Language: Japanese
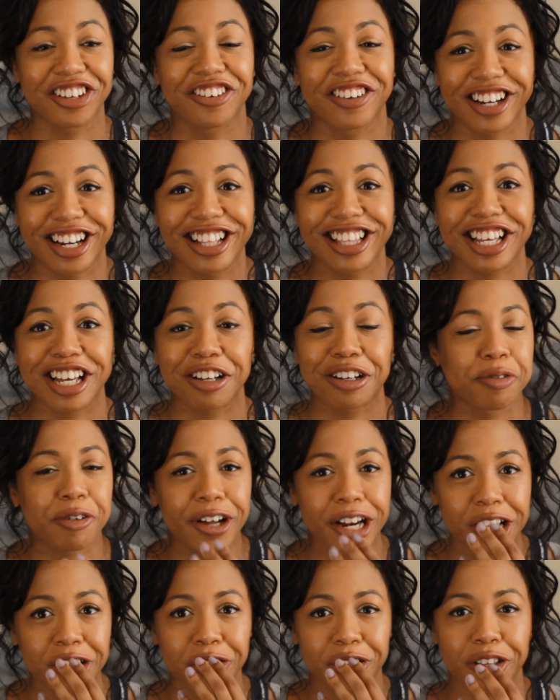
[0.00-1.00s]
て言われて
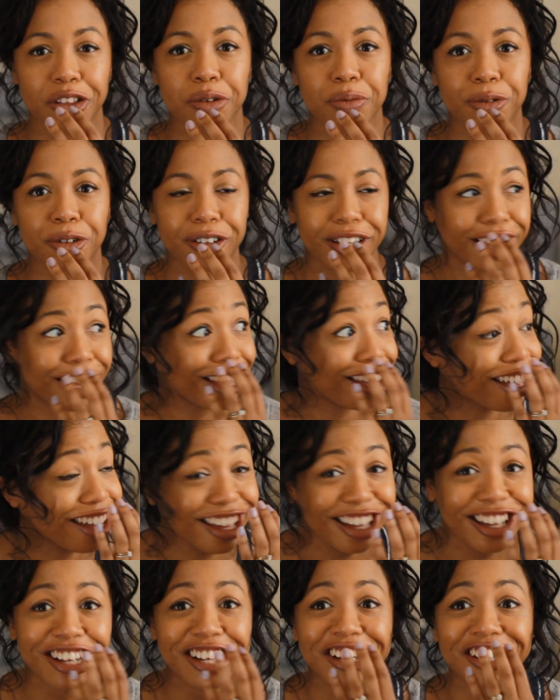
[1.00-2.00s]
周りの人も「
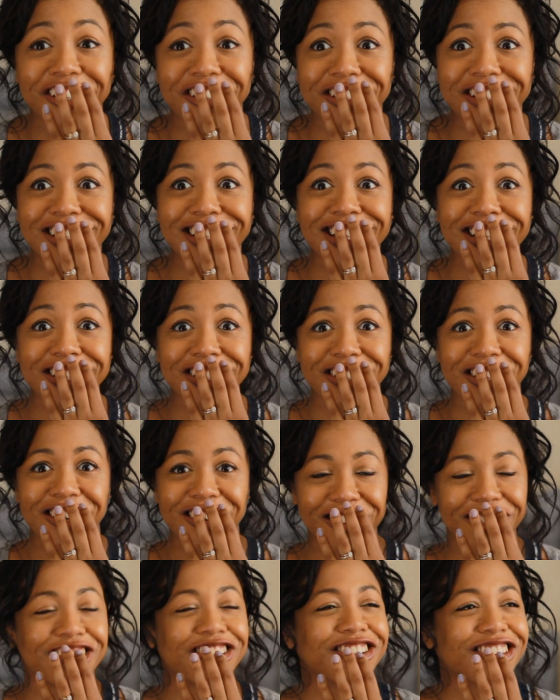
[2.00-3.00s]
え口にす
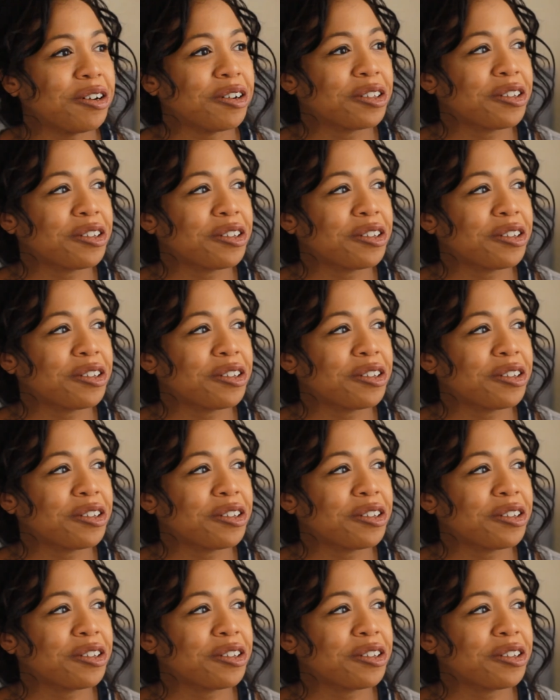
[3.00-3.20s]
るの?」